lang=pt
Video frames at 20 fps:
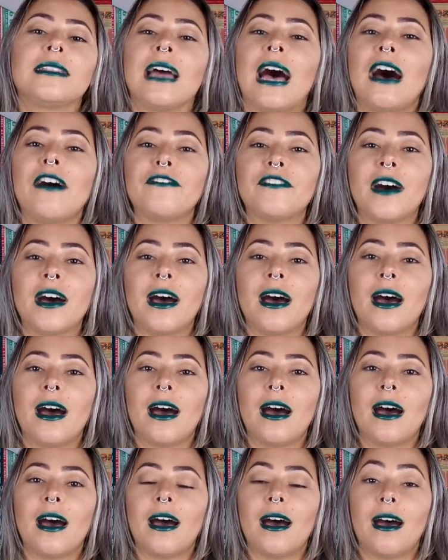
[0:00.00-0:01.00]

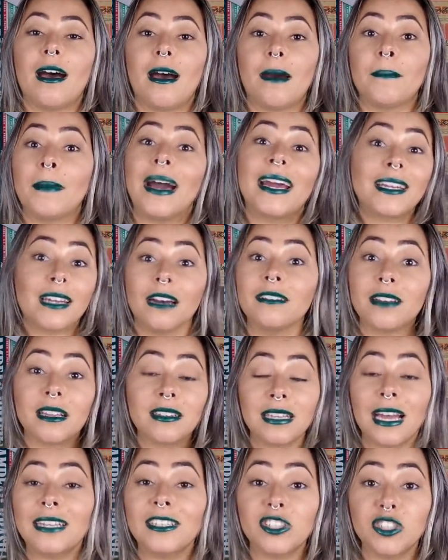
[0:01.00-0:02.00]
tava marcando a
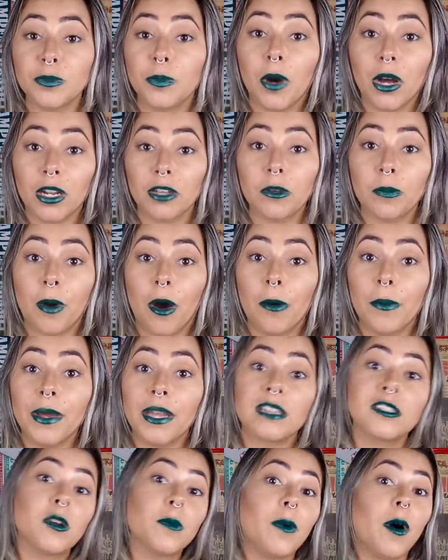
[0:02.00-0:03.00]
saída de bola do Palmeiras e o